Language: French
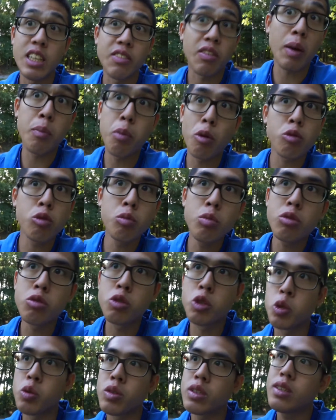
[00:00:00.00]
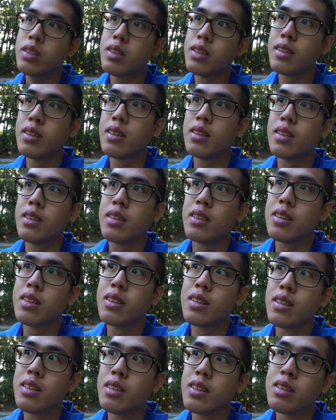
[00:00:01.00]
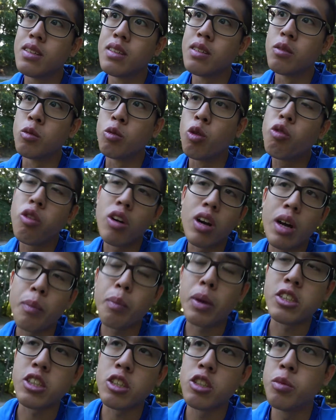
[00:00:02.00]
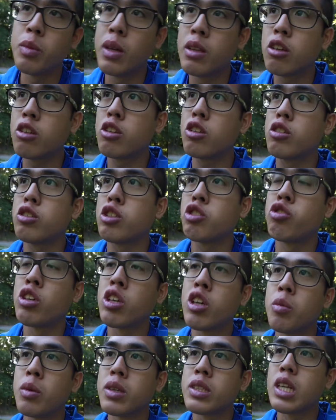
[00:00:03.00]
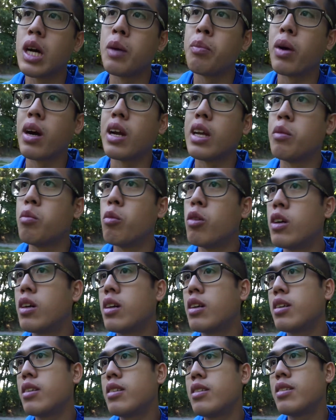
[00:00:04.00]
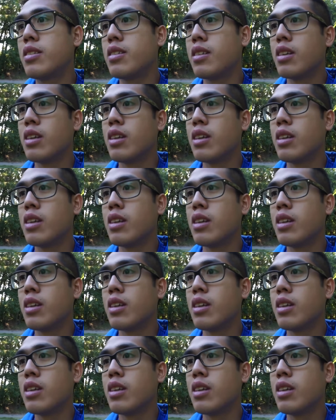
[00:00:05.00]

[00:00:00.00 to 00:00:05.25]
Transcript: c'est vrai pour tout le monde, tu vois. Donc voilà, à partir de maintenant, je vais commencer à parler de moi,